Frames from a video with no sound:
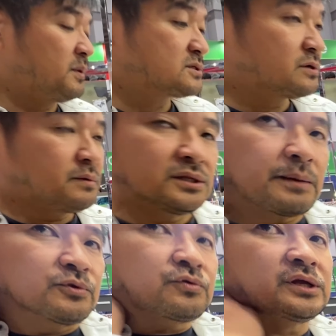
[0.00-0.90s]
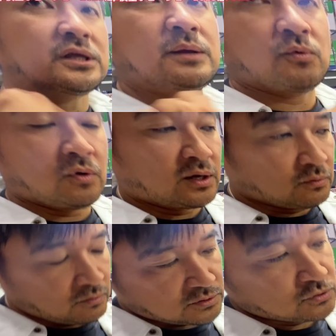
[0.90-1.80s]
まあ、それは多分どなたでも
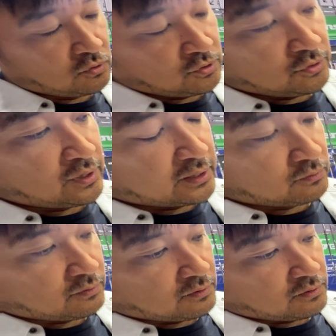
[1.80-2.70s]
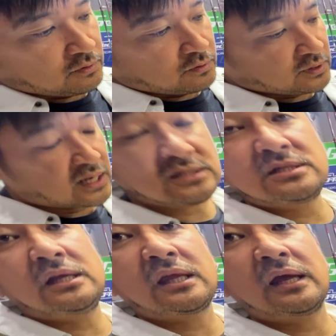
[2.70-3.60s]
あのすごくあの感
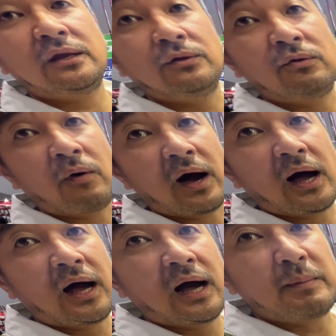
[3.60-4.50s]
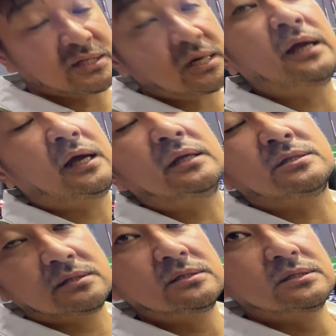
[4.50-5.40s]
じていただけるのは間違いないです、